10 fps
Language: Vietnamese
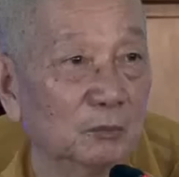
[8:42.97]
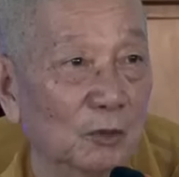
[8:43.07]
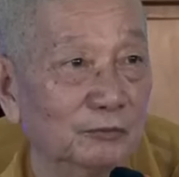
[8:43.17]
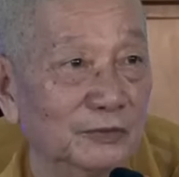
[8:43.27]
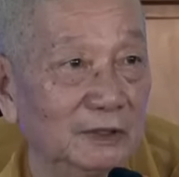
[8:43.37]

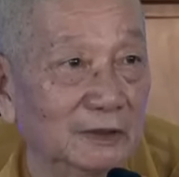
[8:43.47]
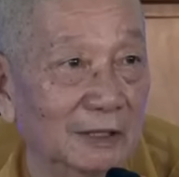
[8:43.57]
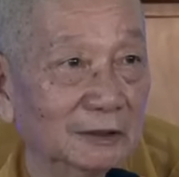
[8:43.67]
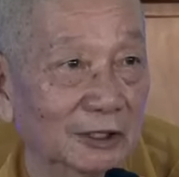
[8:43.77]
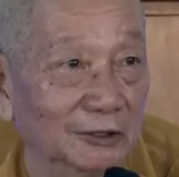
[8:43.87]
Một vị
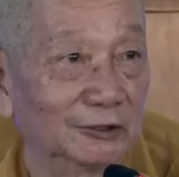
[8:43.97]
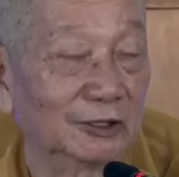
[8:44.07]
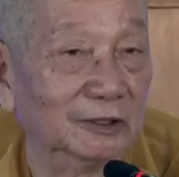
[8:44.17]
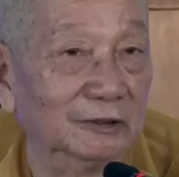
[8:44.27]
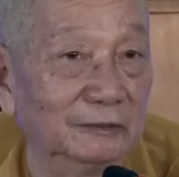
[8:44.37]
tăng thực
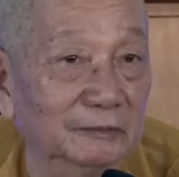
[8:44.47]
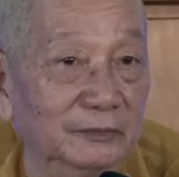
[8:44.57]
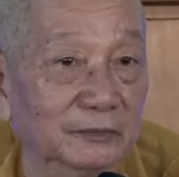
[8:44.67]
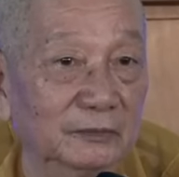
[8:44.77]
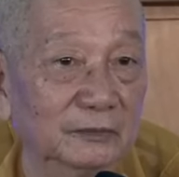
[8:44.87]
sự,
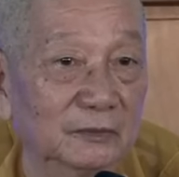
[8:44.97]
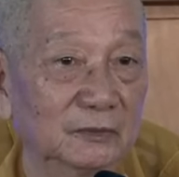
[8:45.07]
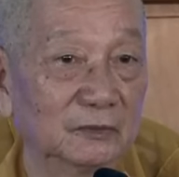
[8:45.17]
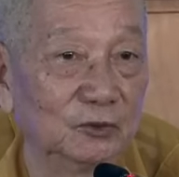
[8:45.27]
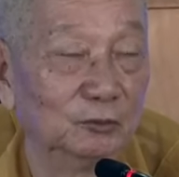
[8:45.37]

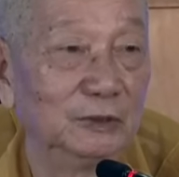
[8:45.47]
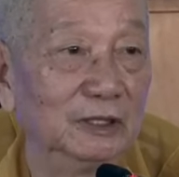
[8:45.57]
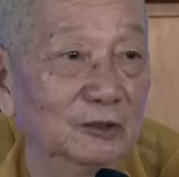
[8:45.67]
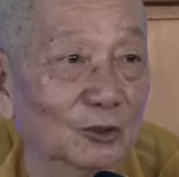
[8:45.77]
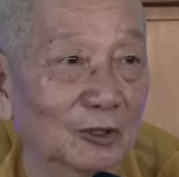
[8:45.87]
đúng
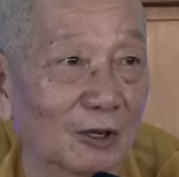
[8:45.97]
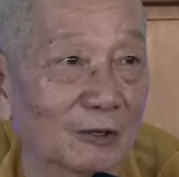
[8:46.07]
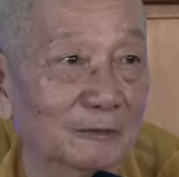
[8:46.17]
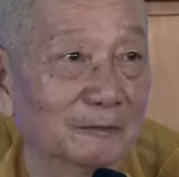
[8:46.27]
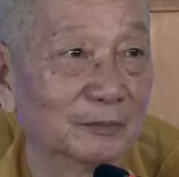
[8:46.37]
nghĩa của
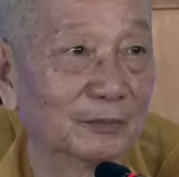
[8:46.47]
nó